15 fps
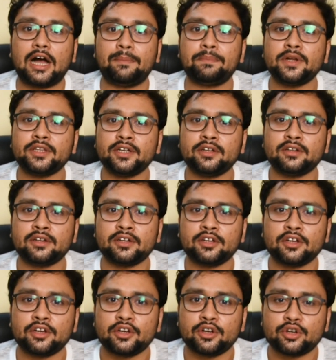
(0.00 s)
আপনাদের
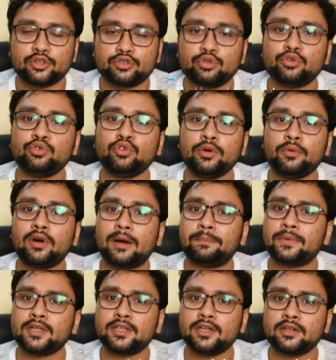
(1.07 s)
জন্য এবং
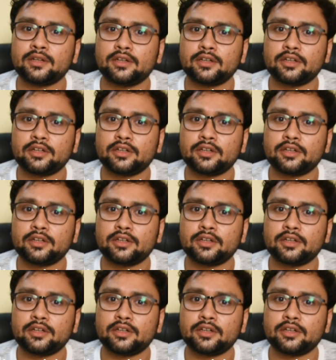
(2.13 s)
আপনাদের